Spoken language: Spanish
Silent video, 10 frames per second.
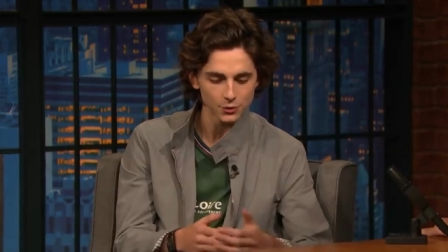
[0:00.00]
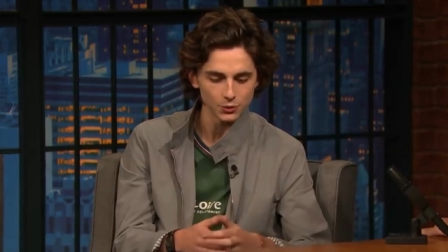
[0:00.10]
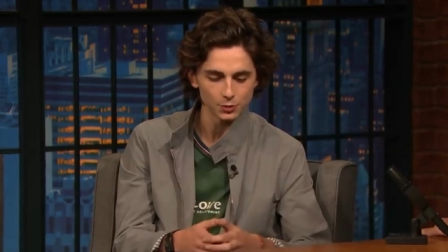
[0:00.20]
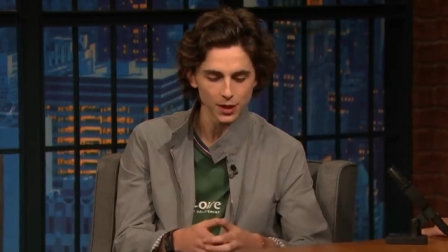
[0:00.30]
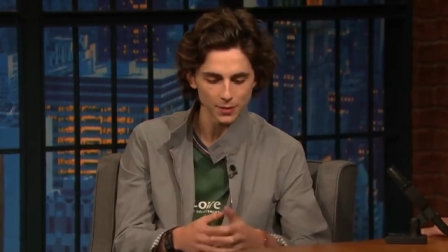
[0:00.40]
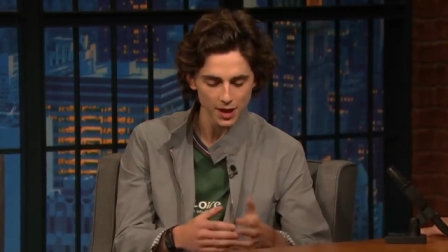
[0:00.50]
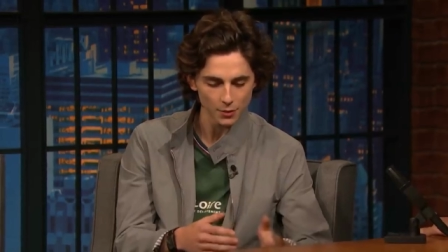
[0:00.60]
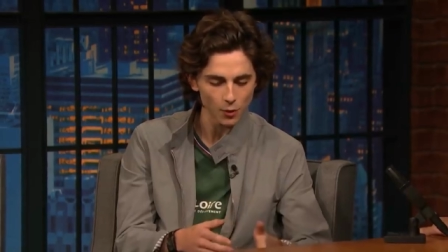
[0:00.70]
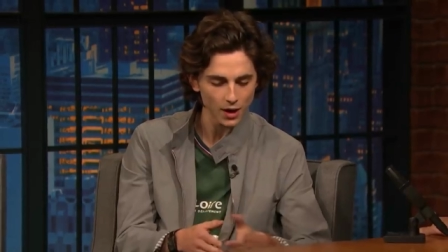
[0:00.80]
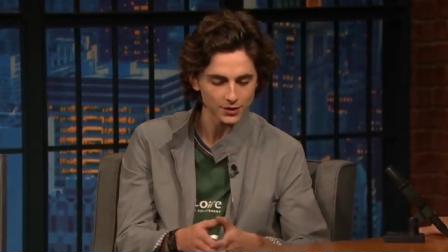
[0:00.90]
física del
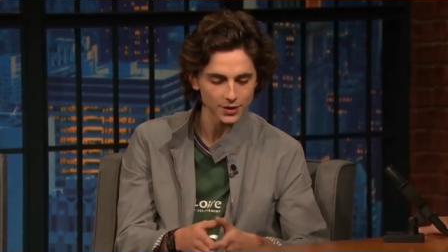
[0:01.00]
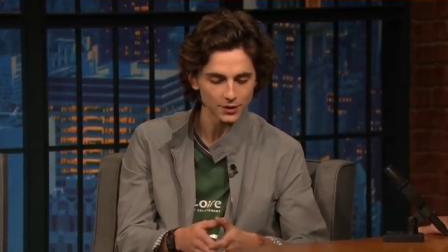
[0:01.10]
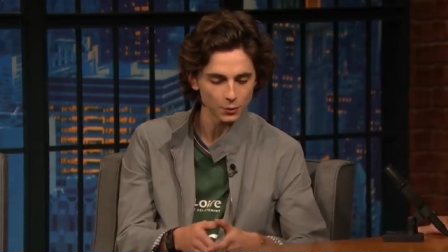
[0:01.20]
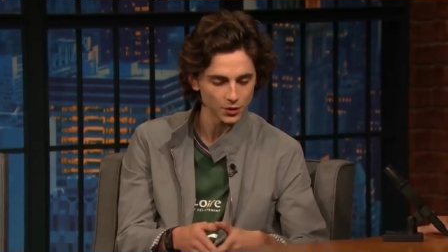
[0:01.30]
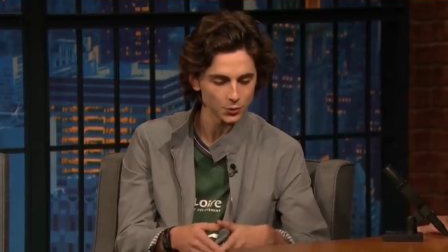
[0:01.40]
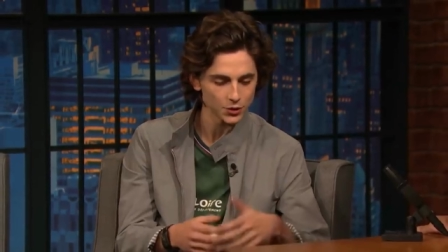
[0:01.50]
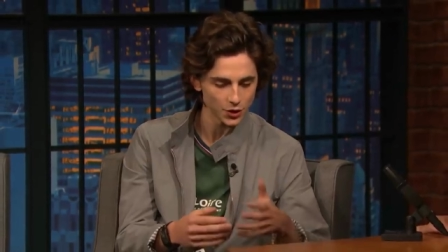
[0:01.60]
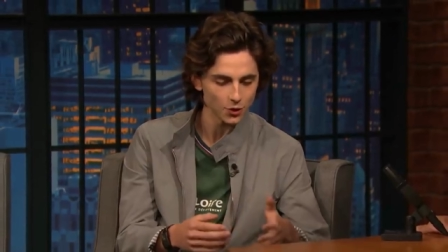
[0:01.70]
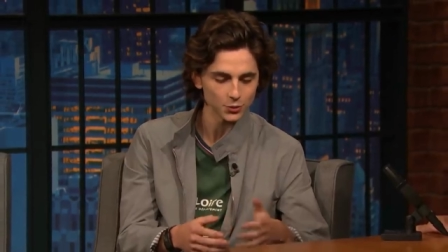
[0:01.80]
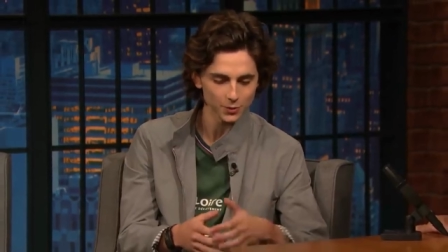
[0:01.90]
beso real o una
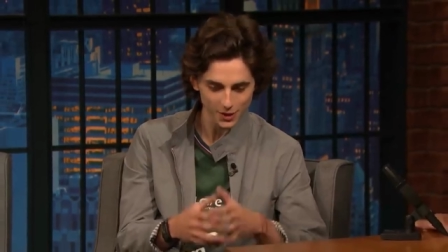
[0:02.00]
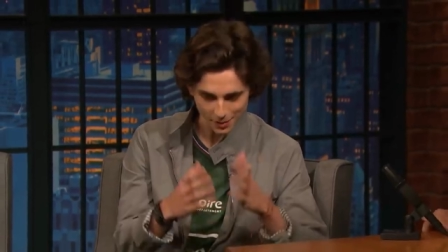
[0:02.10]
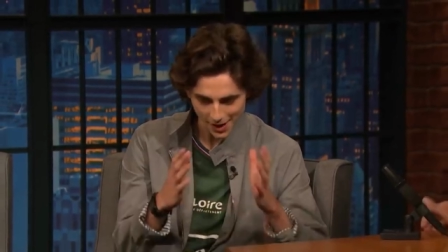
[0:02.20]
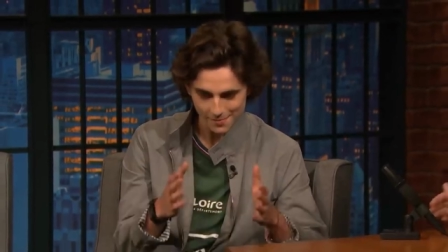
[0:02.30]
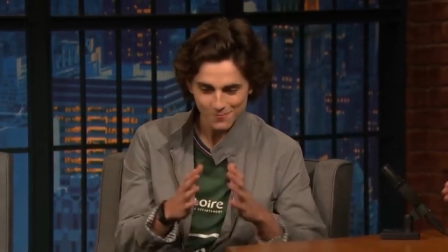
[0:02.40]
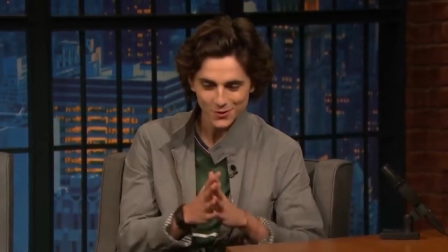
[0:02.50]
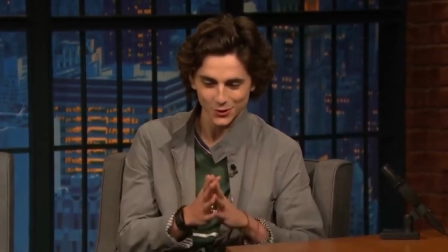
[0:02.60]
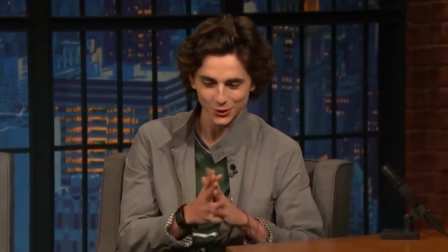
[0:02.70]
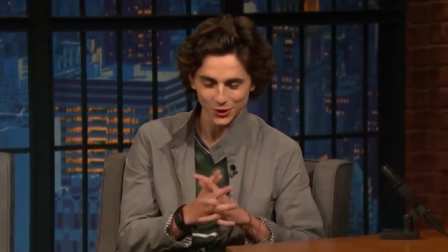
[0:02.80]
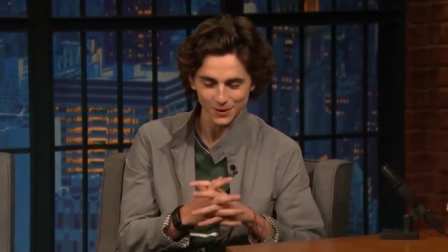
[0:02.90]
escena de
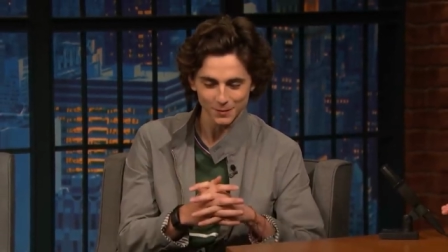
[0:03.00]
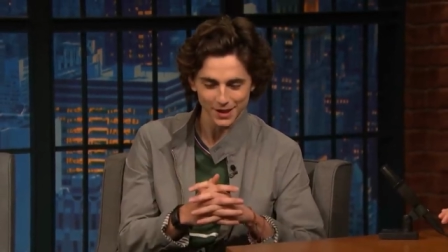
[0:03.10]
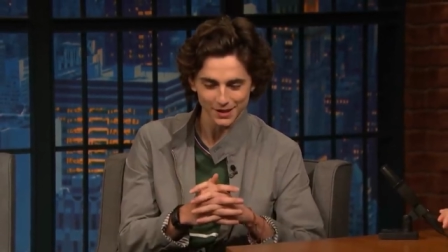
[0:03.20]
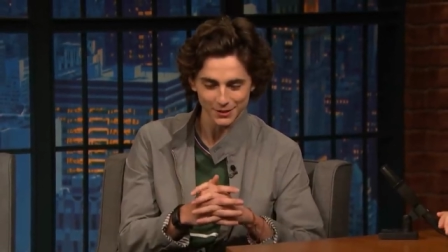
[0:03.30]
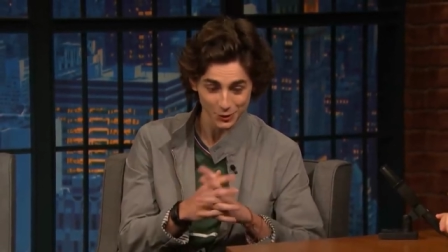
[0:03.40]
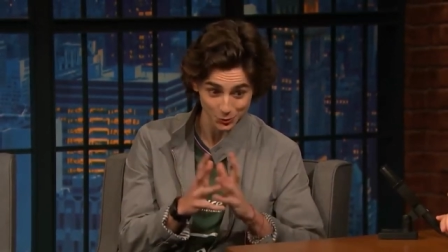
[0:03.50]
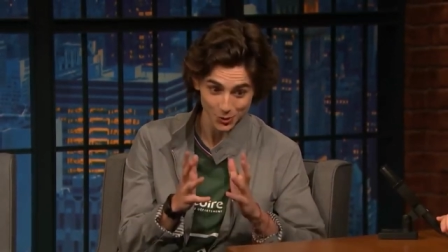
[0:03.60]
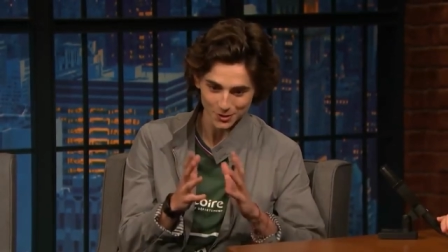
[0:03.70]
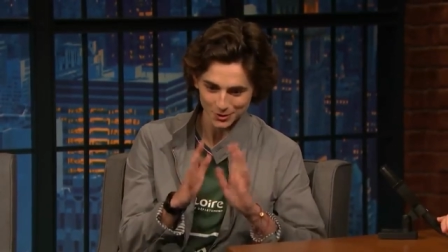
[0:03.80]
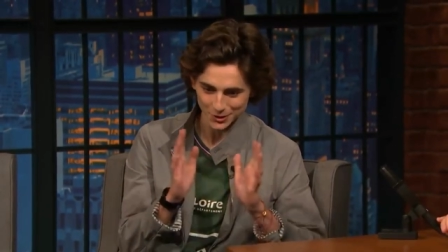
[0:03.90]
sexo, es más
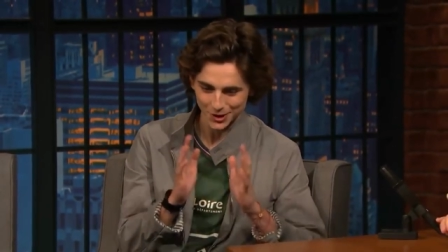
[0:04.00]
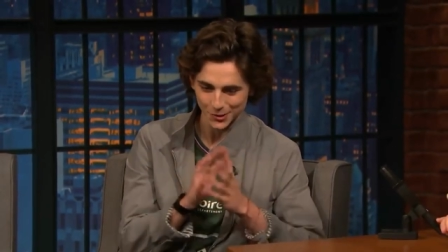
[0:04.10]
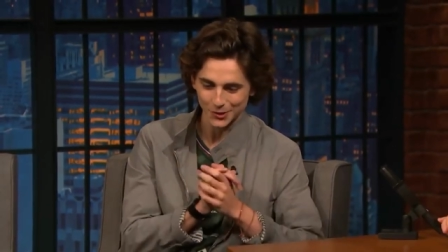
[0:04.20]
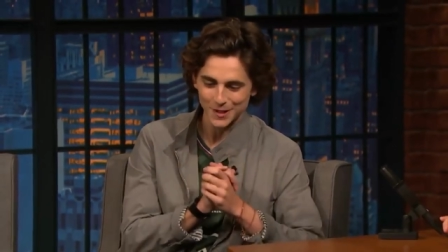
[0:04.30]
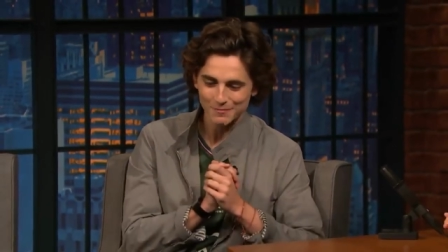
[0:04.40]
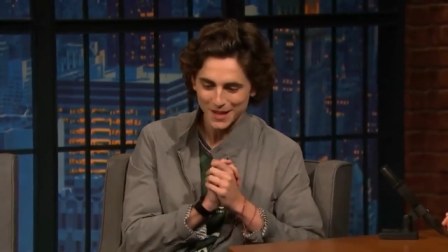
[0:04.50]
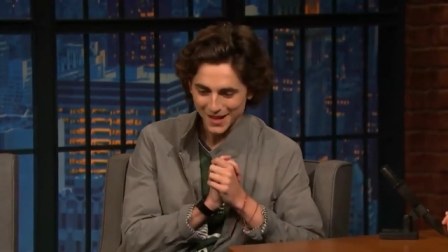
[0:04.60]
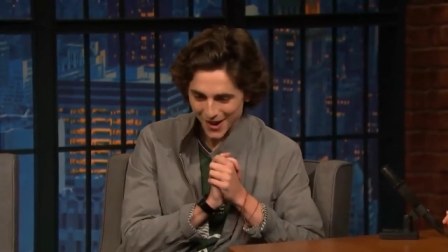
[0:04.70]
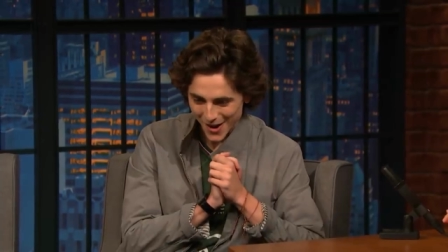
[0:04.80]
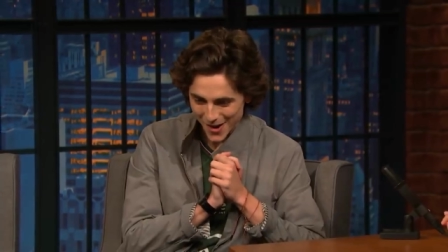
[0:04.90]
palpable en la falta
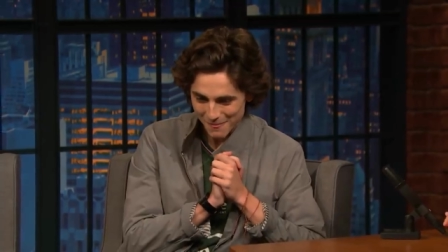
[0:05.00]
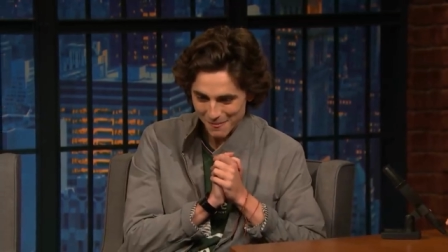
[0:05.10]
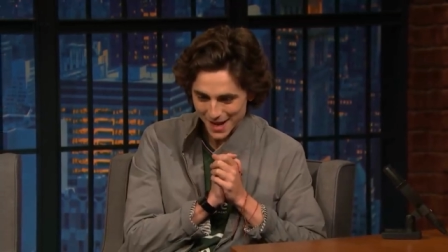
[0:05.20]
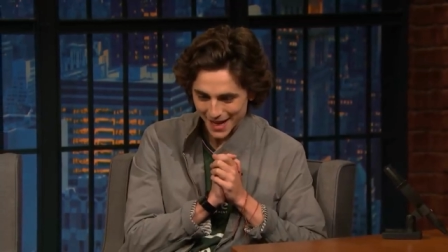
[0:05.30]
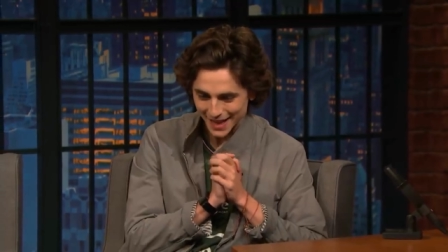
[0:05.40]
de contacto.